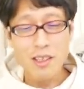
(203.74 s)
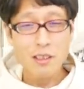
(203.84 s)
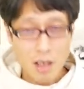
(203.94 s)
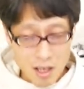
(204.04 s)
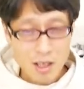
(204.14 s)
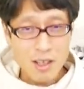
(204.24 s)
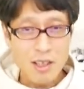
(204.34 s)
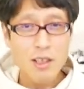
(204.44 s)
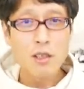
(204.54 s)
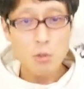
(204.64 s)
ね。
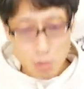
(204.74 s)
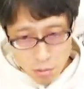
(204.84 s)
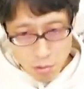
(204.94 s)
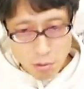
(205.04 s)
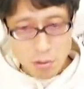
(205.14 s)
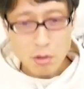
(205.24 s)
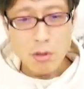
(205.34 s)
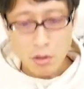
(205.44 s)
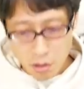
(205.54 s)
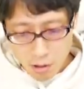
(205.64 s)
そうですよ。
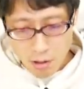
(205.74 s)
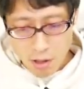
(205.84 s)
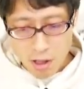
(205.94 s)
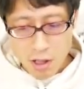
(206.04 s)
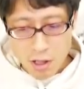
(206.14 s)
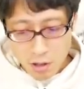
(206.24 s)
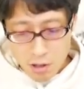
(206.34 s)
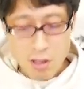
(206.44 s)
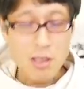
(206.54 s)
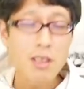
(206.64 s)
うん。
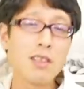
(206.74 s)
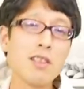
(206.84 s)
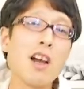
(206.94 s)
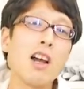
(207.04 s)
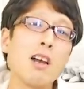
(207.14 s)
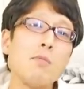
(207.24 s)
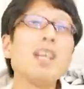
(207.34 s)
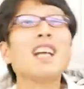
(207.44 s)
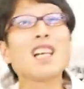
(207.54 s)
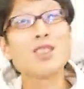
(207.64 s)
よし。じゃあ
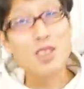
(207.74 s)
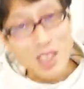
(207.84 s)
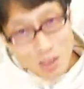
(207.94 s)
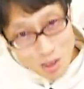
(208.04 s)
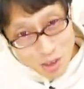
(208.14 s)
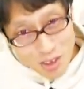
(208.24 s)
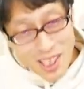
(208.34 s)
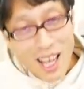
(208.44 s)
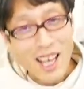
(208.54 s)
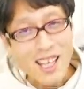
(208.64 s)
民間組織ということ
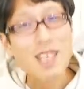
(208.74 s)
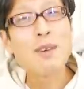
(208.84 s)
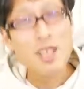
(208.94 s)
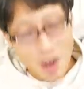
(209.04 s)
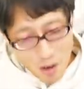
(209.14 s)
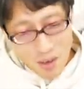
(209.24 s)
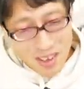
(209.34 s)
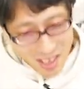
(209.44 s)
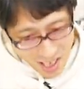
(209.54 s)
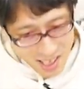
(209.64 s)
でいきましょう。
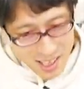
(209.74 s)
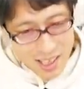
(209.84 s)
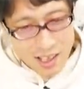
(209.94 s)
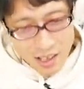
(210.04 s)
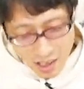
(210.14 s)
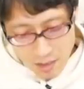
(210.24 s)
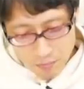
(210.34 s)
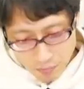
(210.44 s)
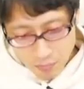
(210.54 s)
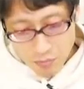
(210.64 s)
ね。はい。
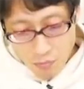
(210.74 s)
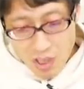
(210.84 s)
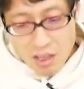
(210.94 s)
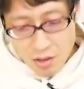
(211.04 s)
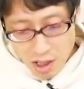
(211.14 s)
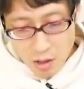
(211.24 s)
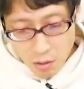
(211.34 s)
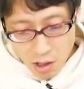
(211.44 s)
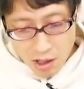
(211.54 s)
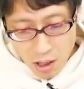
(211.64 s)
次、
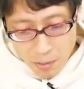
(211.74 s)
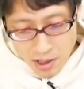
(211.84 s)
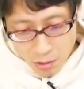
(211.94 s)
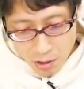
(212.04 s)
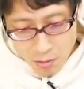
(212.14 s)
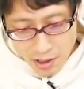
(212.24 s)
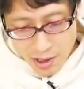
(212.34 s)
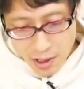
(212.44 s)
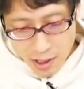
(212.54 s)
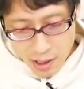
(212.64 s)
岡田正則早
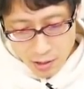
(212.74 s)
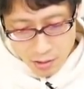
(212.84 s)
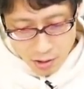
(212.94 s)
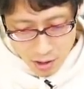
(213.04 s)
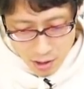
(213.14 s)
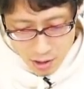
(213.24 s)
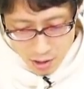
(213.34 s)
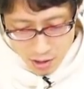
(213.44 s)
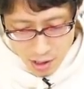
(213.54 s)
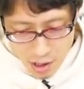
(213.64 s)
稲田大学
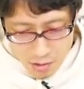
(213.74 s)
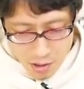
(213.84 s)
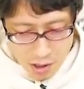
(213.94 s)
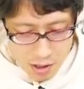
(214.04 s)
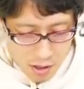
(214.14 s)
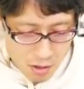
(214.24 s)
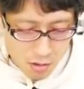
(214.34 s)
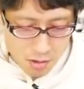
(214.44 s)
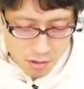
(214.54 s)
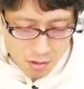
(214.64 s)
大学院
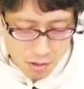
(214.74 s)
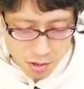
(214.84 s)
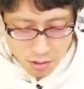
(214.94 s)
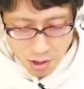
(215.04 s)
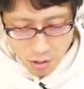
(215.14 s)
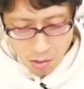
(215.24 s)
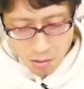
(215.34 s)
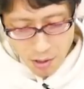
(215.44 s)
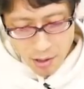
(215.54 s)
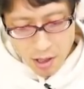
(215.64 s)
教授行政
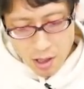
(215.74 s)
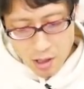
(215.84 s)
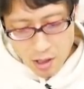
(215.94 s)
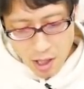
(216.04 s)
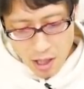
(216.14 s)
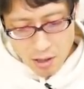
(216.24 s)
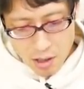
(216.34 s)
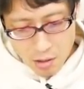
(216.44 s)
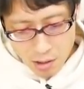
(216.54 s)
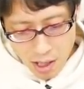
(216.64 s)
法は違憲
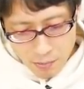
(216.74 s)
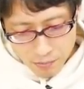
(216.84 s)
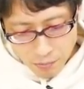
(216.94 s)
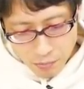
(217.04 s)
違法だ。